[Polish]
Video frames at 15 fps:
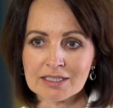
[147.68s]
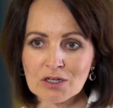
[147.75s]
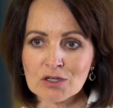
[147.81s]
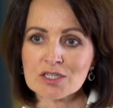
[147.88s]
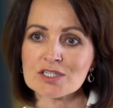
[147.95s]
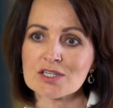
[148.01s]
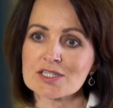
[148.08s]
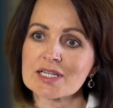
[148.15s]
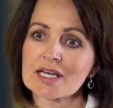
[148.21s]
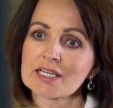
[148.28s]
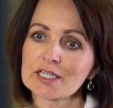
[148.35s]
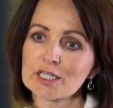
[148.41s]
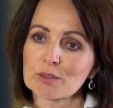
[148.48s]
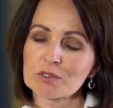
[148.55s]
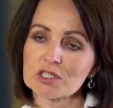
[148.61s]
No i
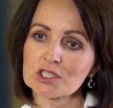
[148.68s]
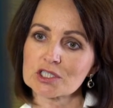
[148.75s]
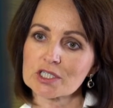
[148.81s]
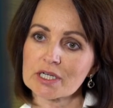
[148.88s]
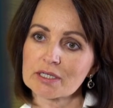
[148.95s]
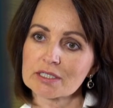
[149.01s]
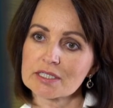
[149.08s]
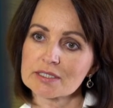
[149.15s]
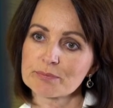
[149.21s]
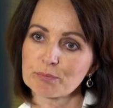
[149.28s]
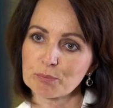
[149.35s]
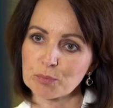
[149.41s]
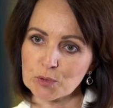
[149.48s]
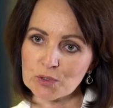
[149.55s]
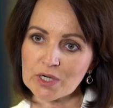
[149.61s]
zostaje nam jeszcze
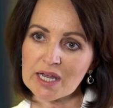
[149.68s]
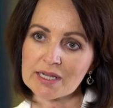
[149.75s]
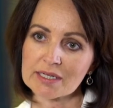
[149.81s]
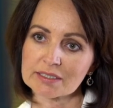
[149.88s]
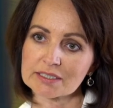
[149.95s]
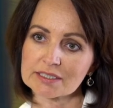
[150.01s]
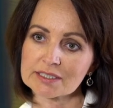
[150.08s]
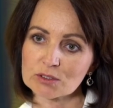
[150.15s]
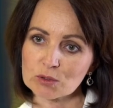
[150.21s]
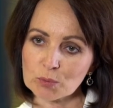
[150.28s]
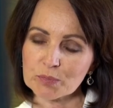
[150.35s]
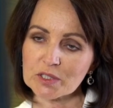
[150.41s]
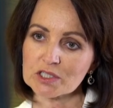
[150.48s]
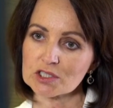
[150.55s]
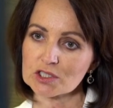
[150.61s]
pula
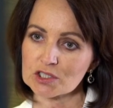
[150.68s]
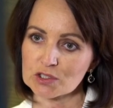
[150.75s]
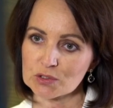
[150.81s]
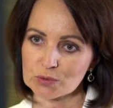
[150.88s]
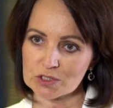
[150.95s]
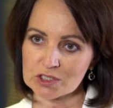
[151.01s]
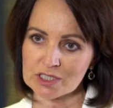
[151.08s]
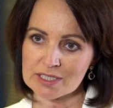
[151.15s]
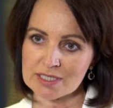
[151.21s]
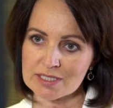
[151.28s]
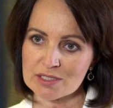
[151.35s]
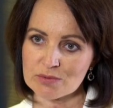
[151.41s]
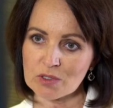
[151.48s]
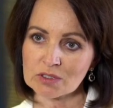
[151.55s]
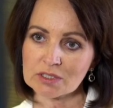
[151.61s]
150
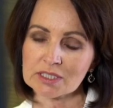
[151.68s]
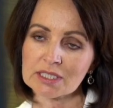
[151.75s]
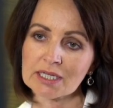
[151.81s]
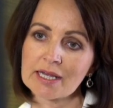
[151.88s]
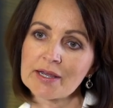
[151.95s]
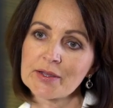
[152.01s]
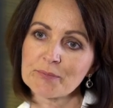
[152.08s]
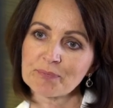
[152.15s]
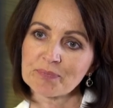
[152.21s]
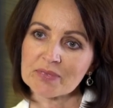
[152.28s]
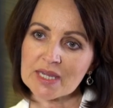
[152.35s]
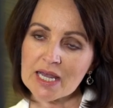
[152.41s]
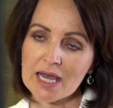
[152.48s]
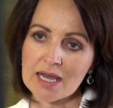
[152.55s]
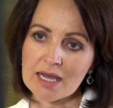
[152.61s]
tysięcy złotych
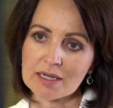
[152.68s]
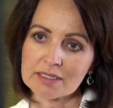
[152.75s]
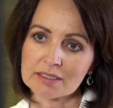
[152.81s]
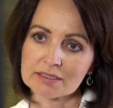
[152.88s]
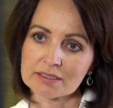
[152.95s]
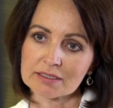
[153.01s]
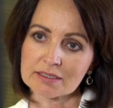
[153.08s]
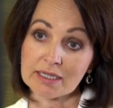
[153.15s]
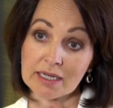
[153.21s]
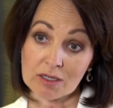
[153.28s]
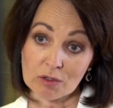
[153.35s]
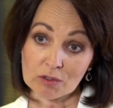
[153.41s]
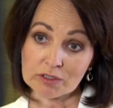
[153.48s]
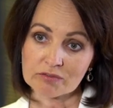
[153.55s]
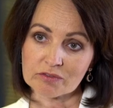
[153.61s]
na e,
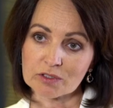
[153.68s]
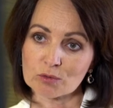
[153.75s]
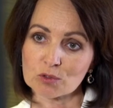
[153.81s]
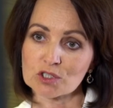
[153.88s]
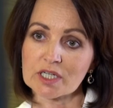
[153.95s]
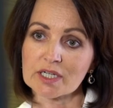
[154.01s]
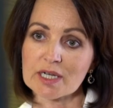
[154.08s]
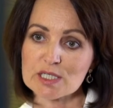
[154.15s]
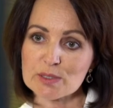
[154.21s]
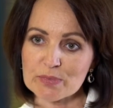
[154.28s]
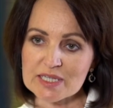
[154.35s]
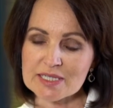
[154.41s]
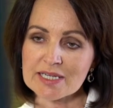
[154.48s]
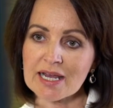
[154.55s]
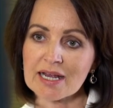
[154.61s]
nagrody wyróżnienia
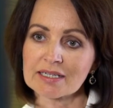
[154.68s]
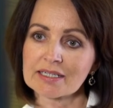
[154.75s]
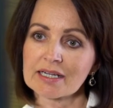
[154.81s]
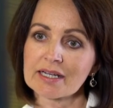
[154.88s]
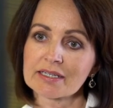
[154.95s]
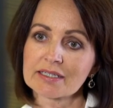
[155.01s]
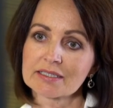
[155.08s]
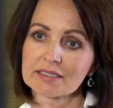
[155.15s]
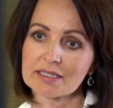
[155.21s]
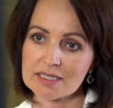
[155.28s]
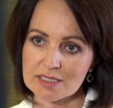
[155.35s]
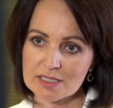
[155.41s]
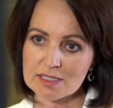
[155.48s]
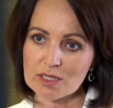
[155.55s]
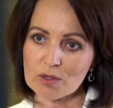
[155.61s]
specjalne,
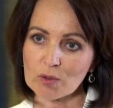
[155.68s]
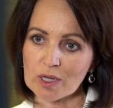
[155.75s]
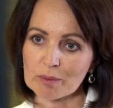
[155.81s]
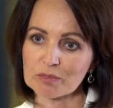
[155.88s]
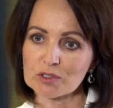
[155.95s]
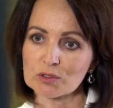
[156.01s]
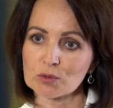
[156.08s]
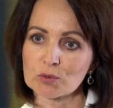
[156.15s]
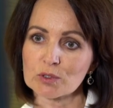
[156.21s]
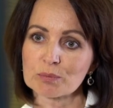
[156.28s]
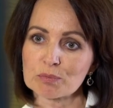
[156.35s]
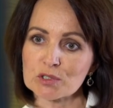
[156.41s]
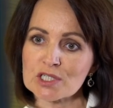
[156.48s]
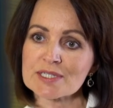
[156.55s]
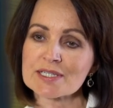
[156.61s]
decyzję kapituły
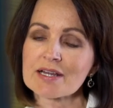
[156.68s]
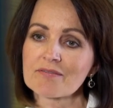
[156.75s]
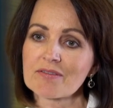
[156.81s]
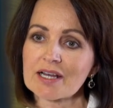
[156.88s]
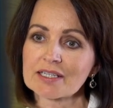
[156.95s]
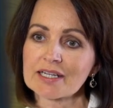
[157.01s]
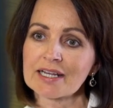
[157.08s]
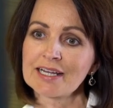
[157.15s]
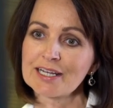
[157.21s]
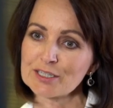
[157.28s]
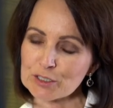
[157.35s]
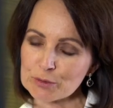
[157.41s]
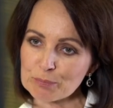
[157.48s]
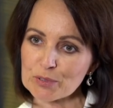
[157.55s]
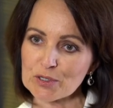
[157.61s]
przyznawane
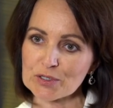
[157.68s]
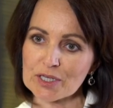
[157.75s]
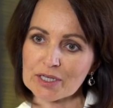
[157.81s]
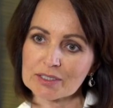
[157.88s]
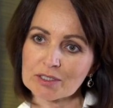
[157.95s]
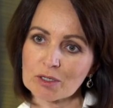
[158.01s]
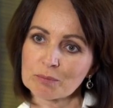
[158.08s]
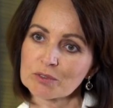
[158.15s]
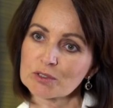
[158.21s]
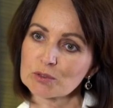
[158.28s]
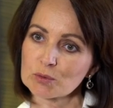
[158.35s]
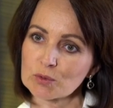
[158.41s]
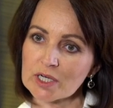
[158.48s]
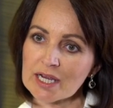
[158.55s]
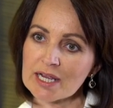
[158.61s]
tym projektom,
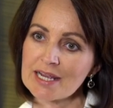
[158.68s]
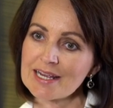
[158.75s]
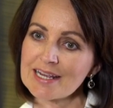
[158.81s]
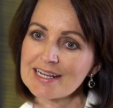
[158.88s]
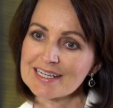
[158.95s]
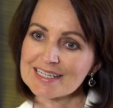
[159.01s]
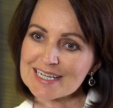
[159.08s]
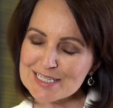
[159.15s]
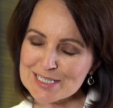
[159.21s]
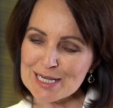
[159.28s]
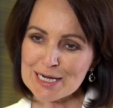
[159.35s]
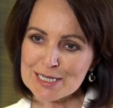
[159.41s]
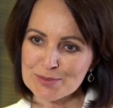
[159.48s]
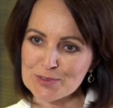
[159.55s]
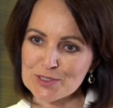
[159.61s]
które nie
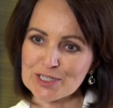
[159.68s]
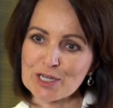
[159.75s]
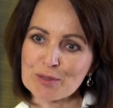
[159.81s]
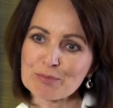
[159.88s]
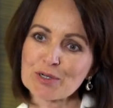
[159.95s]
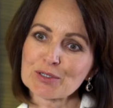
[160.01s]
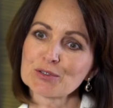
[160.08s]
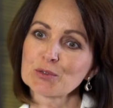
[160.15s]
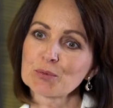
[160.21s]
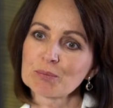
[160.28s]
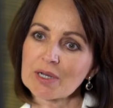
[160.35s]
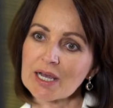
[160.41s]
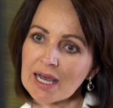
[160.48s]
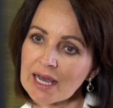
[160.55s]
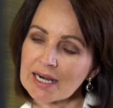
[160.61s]
znalazły się na
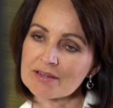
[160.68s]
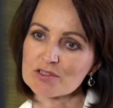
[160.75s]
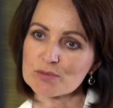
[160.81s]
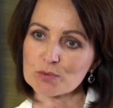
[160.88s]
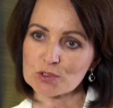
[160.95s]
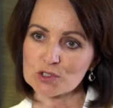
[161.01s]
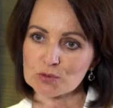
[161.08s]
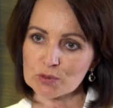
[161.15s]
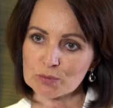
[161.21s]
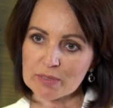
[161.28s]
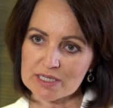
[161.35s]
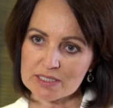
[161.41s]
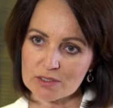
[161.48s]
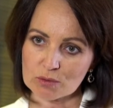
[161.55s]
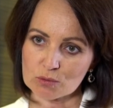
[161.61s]
podium, ale wzbudziły
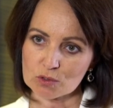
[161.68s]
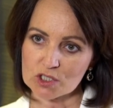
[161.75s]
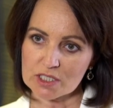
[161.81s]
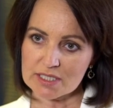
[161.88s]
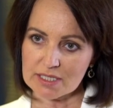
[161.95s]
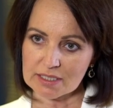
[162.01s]
bardzo duże